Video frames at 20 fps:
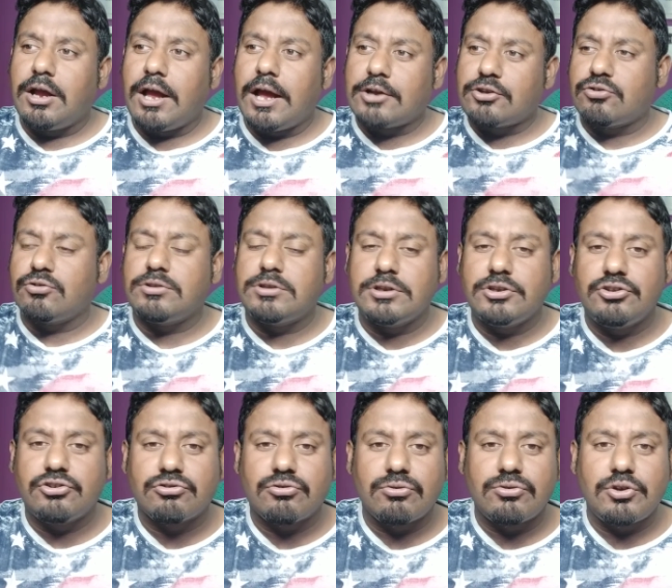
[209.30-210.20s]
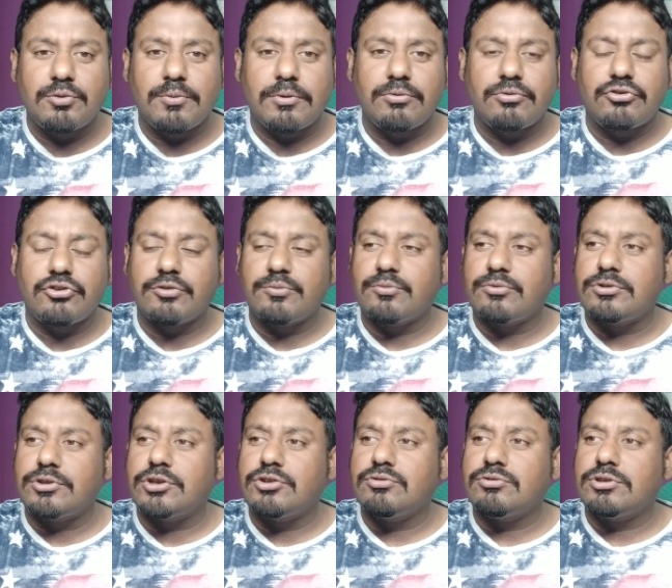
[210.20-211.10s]
একশো তিরিশ কোটি মানুষের
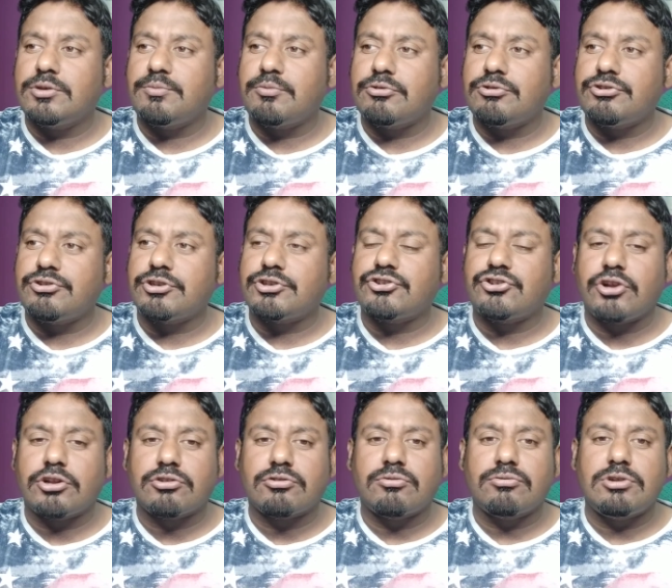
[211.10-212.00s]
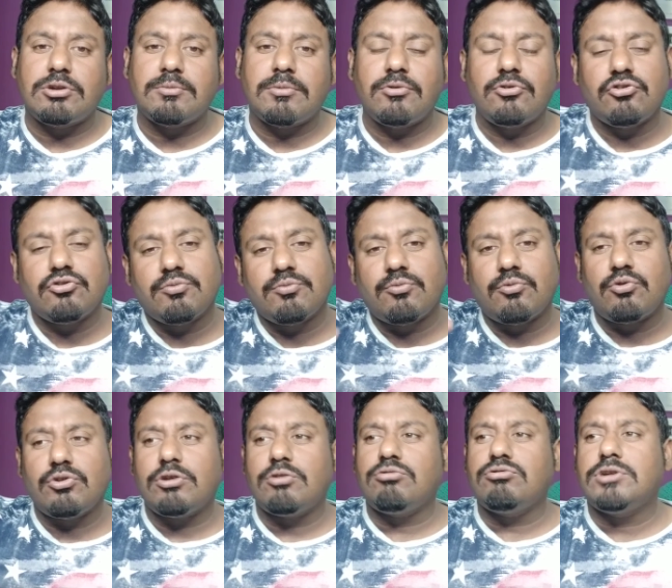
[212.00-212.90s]
মধ্যে যদি পঞ্চাশ ষাট কোটি মানুষ
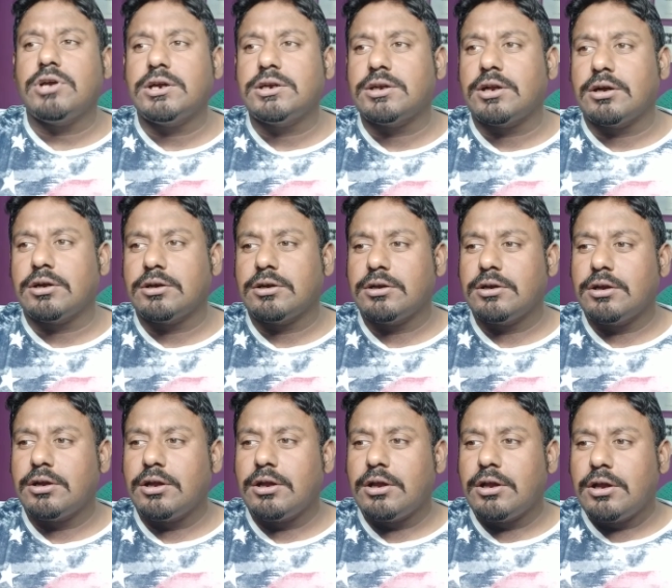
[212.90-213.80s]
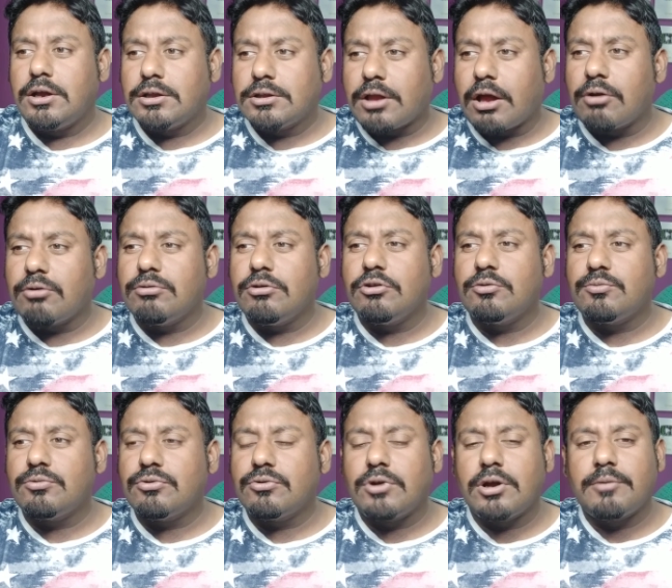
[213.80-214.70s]
মরেও যায় না তাহলে
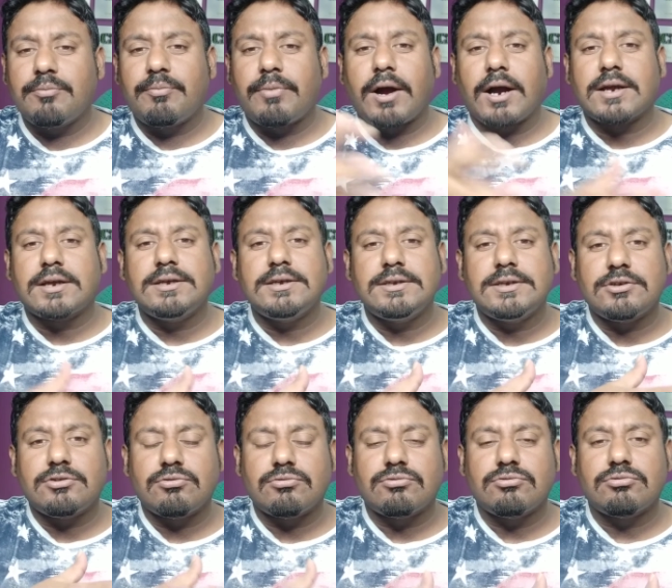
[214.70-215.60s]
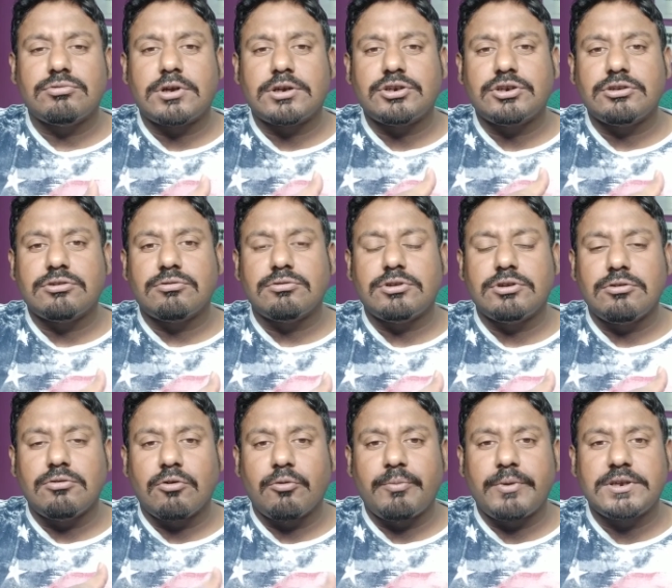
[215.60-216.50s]
মনে হয় বাকি যে সত্তর আশি কোটি
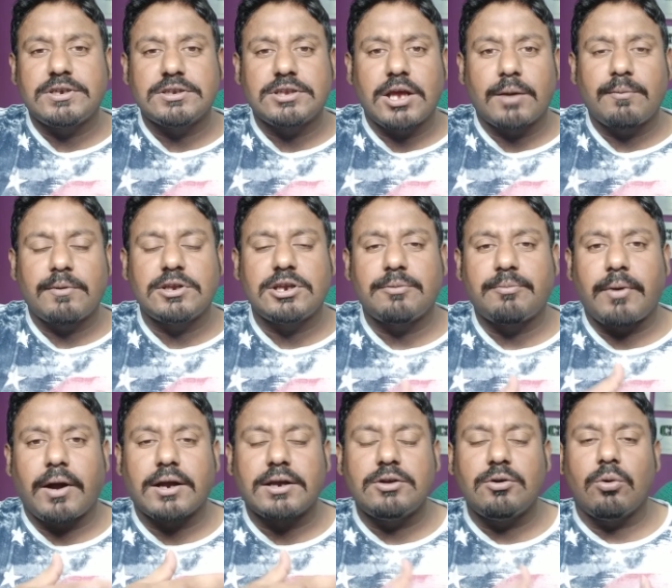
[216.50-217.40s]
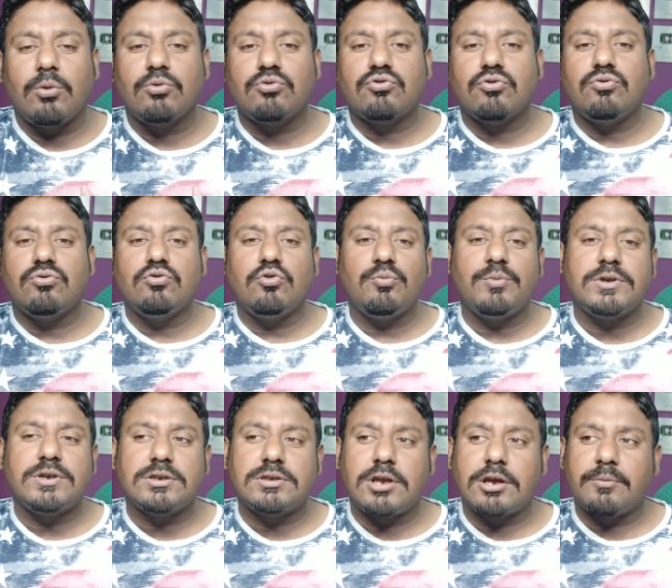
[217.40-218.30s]
লোক বেঁচে থাকবে যে বাকি অংশগুলো
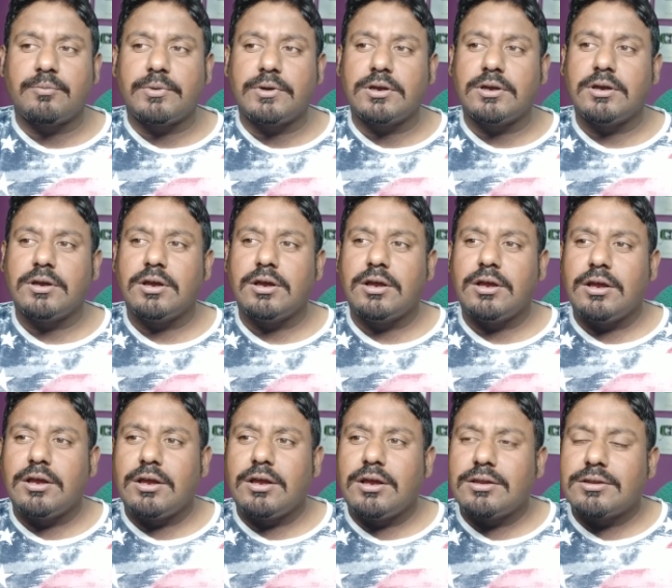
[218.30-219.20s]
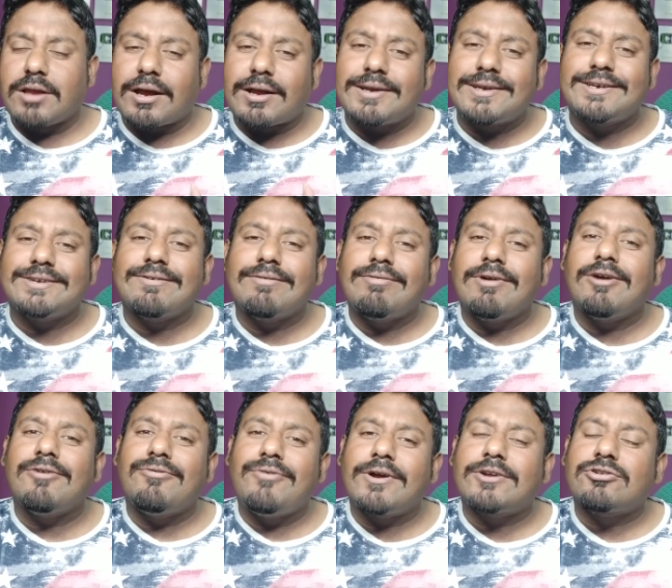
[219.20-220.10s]
বেঁচে থাকবে তাকে সেভাবে
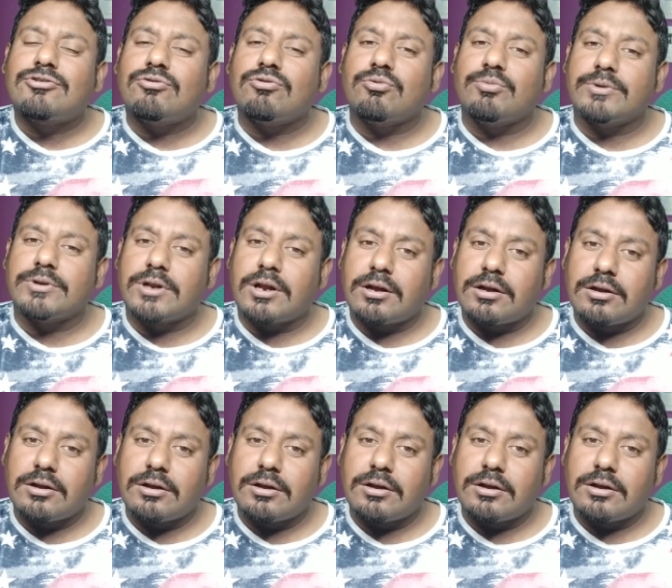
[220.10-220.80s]
এফেক্ট করবে না